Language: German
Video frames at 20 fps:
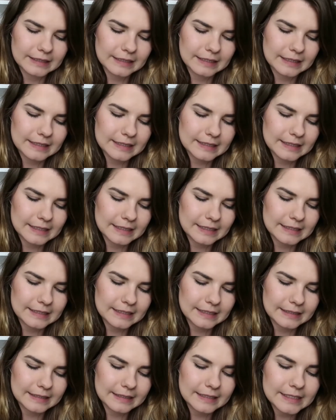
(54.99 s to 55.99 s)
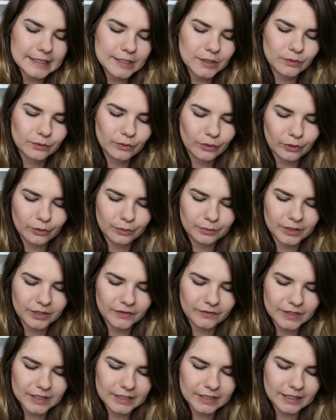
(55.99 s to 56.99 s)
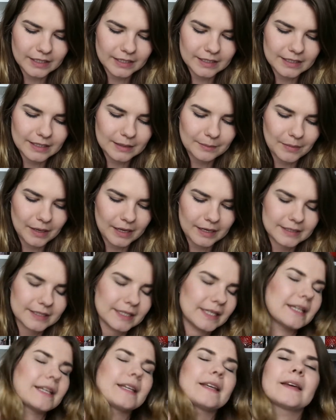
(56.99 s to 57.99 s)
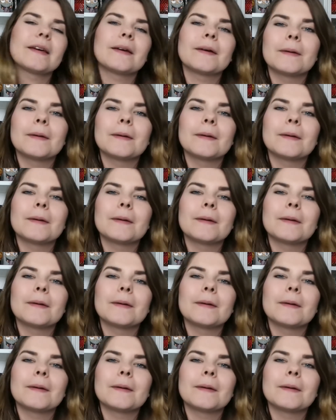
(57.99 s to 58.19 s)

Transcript: denn es geht ja nicht nur um die wichtige Thematik